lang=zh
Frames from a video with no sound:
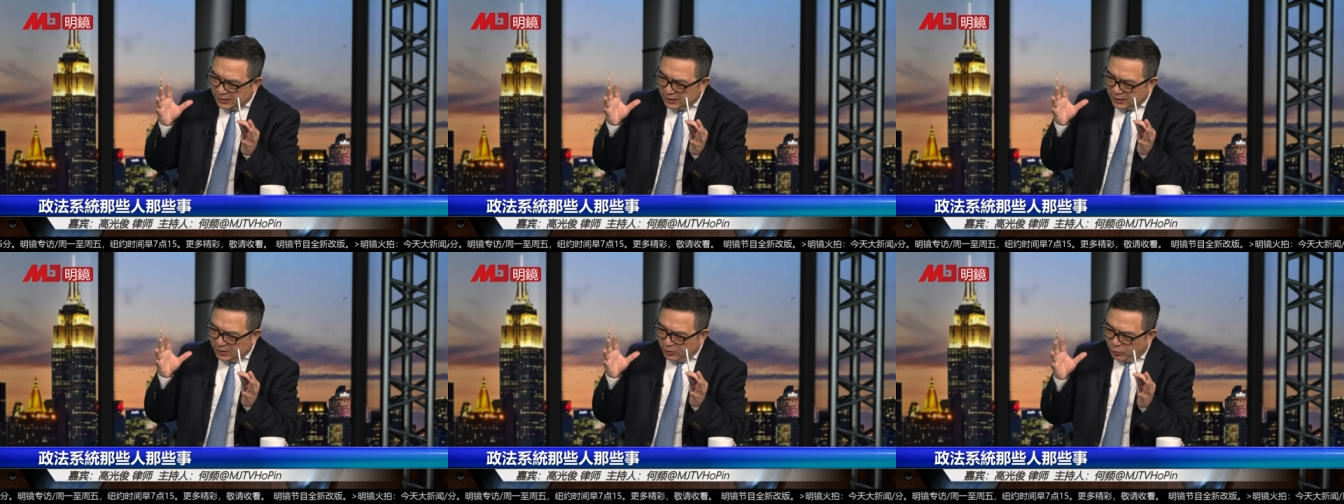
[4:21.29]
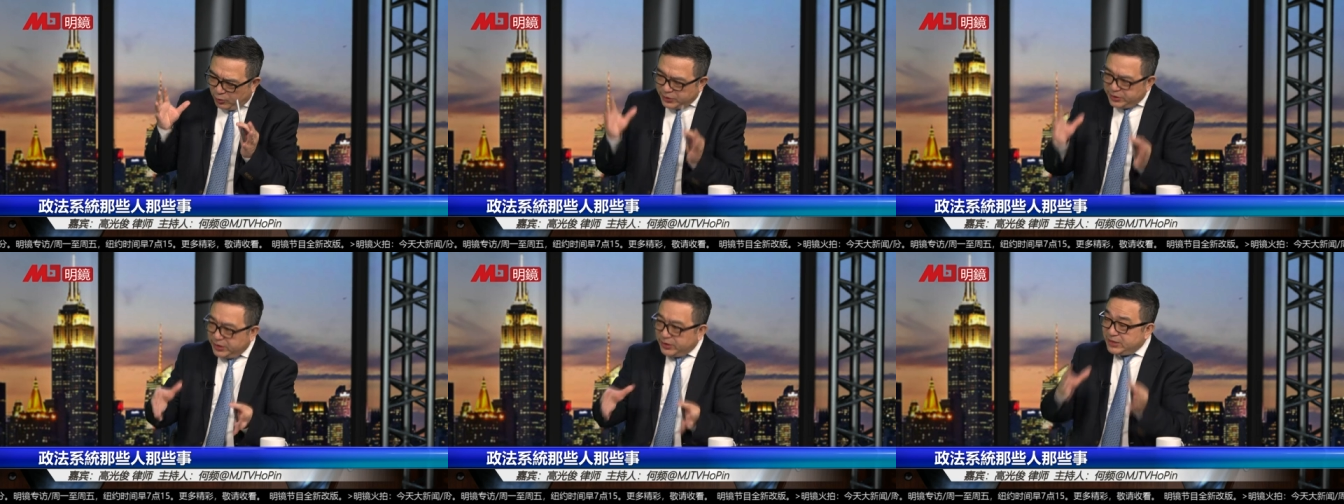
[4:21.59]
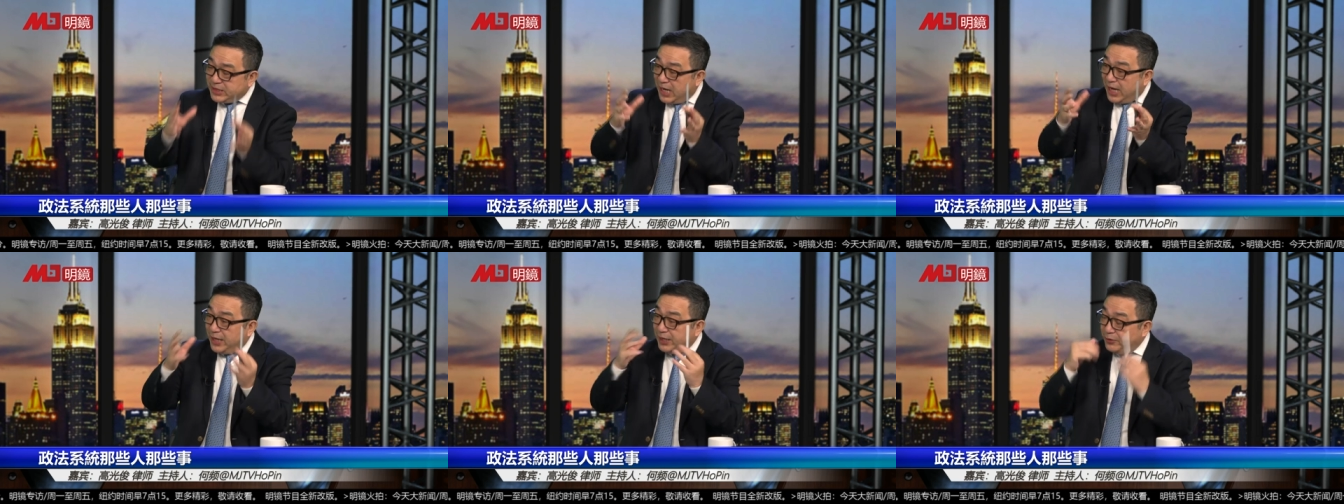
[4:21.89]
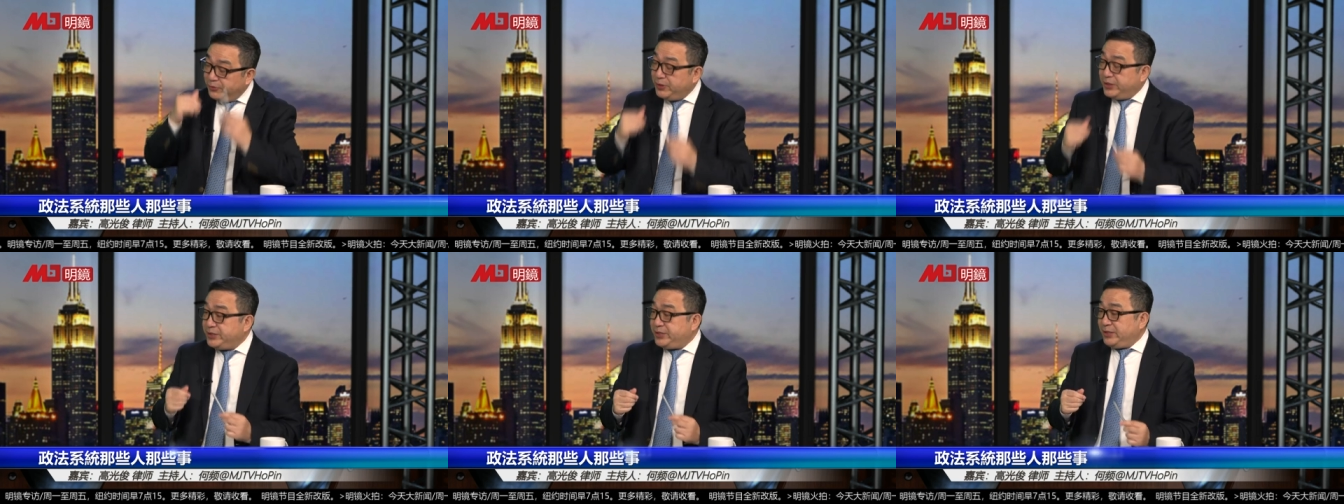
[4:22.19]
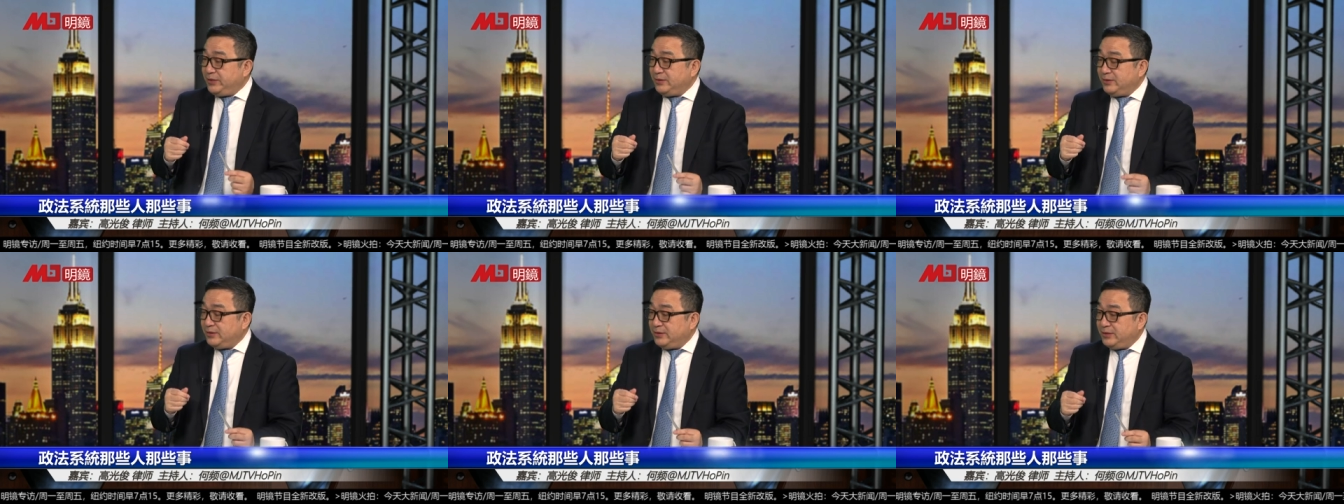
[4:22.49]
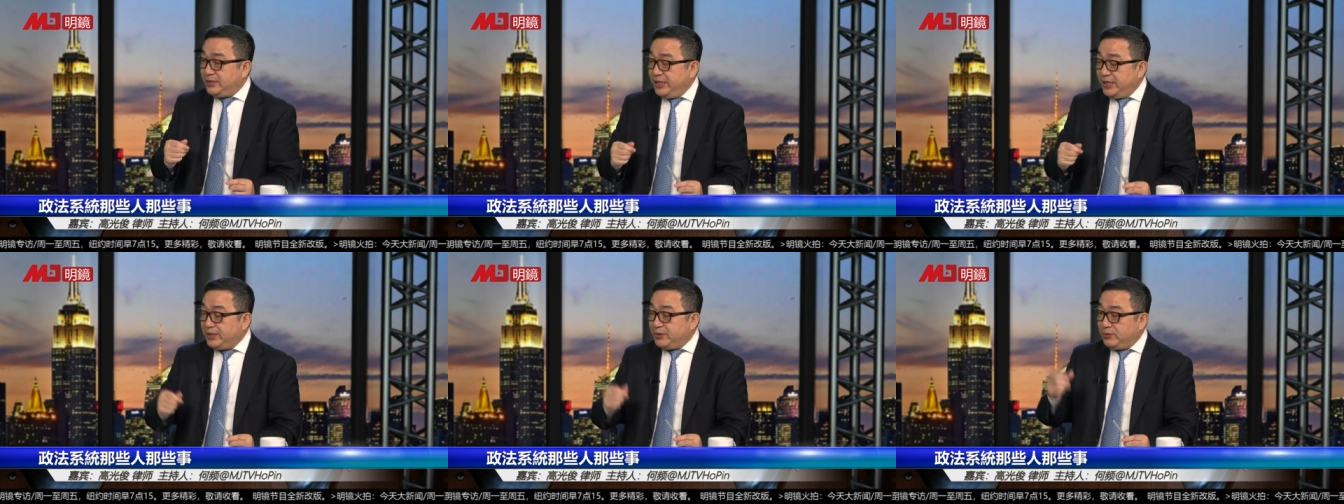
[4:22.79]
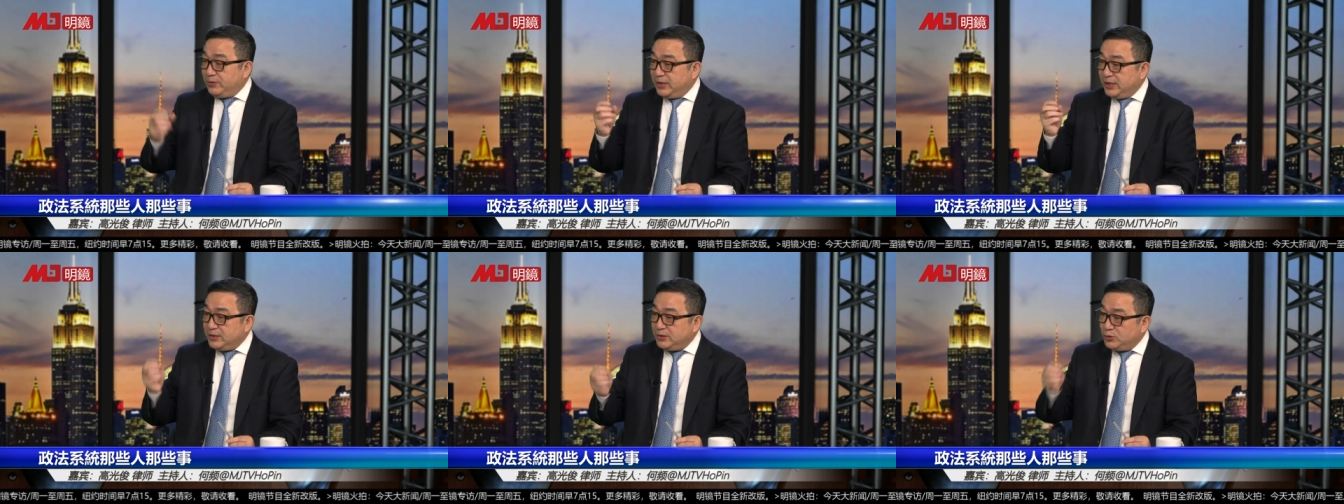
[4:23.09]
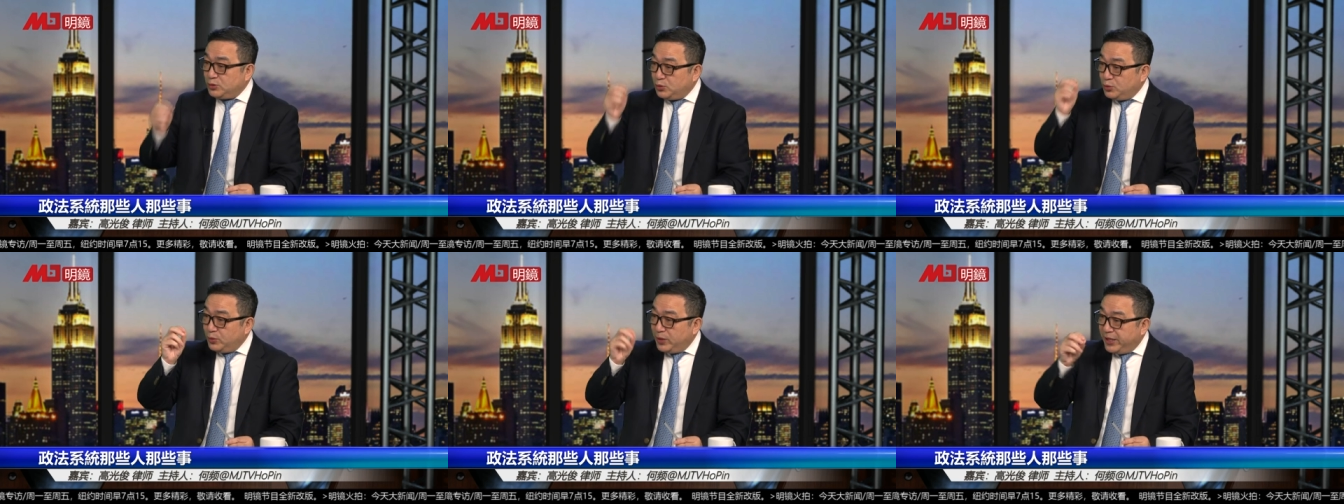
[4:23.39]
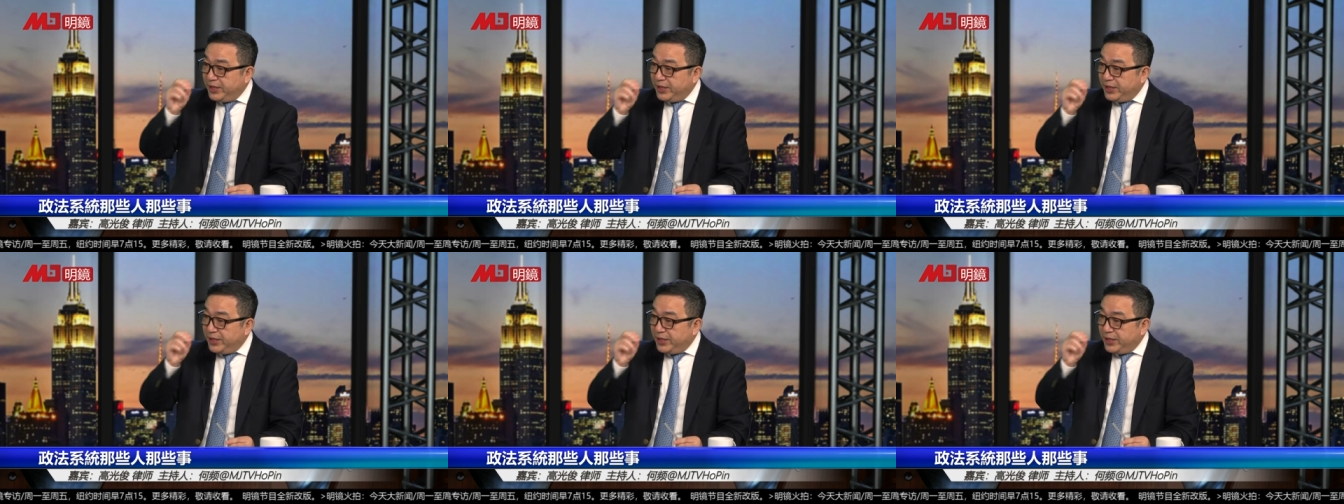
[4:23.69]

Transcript: 我就查刘耀进，结果呢就出